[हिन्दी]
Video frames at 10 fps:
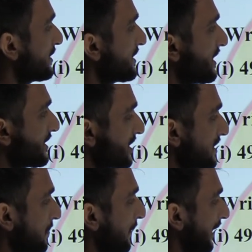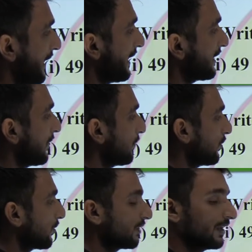इससे जस्ट पहले आता है
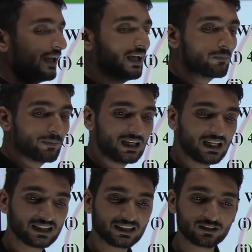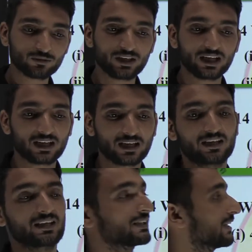फोर एक पहले आता है तो एक
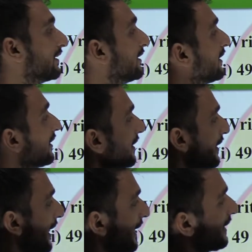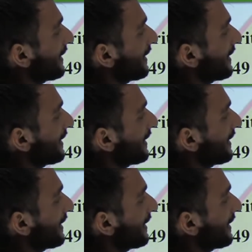लगा दिया नाइन